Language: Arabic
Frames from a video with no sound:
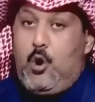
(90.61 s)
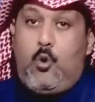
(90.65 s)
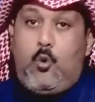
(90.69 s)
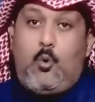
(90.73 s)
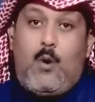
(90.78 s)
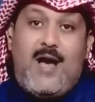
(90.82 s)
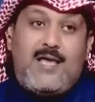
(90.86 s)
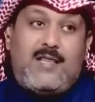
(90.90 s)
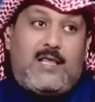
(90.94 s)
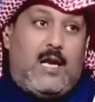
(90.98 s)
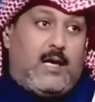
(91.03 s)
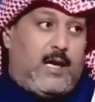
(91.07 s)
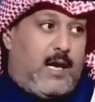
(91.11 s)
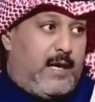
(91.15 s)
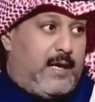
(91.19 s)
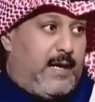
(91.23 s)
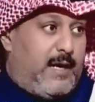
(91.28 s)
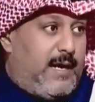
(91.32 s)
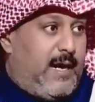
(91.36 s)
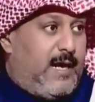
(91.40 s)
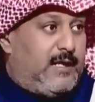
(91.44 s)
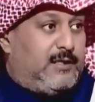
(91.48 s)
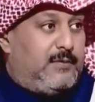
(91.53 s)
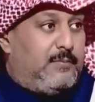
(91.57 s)
واذا
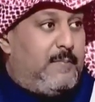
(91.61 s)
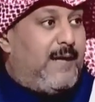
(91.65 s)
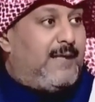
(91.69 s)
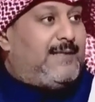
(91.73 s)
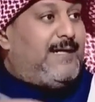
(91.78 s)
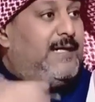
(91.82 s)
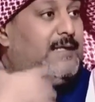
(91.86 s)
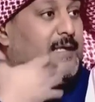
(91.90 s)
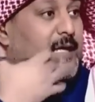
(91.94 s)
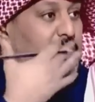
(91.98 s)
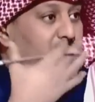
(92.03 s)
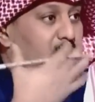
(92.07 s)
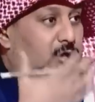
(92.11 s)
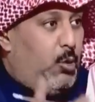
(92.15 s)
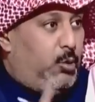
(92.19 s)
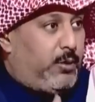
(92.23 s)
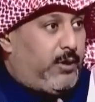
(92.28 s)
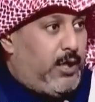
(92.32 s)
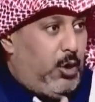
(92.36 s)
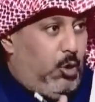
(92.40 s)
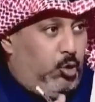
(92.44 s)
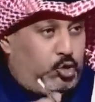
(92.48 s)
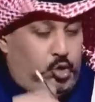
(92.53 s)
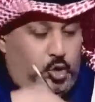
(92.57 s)
القرارات ما تحتاج توقيع